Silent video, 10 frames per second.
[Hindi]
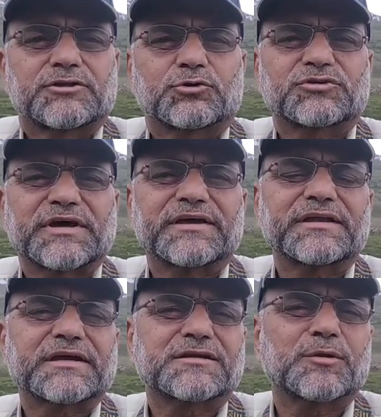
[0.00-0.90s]

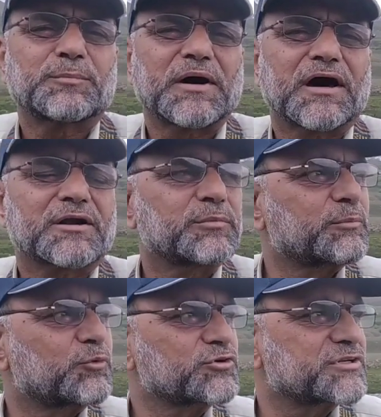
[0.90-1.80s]
दियोसाई नेशनल पार्क में
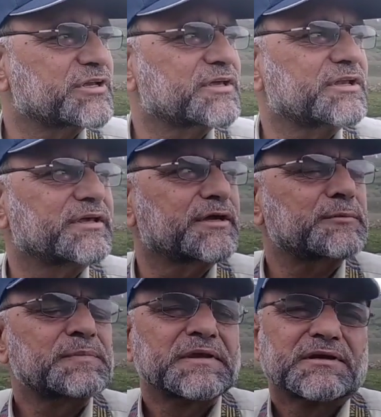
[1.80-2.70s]
पहुँचने के
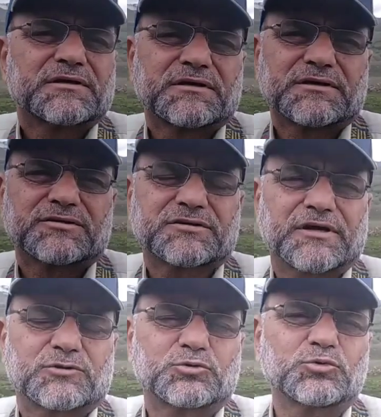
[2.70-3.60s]
लिए
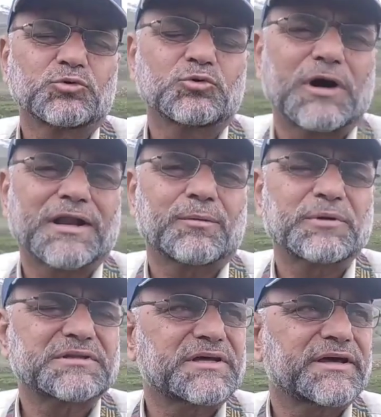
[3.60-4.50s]
स्कर्दू आना
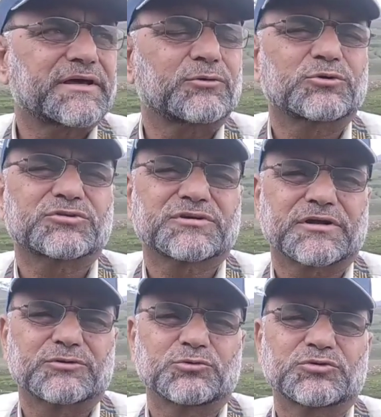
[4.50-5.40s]
पड़ता है और
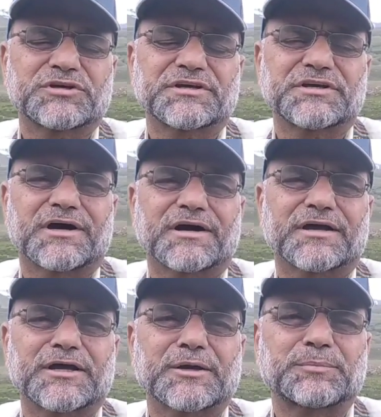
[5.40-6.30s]
स्कर्दू से
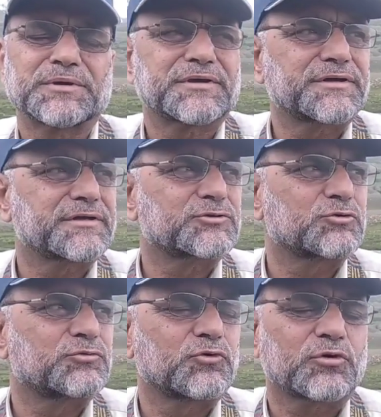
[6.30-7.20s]
आगे फिर
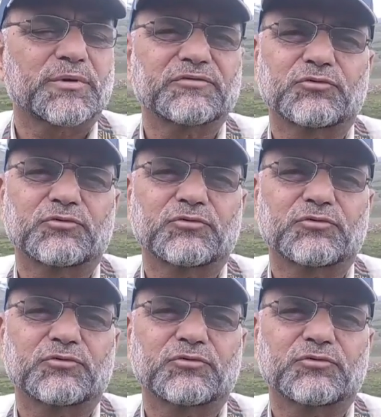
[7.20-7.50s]
जो फोर बाई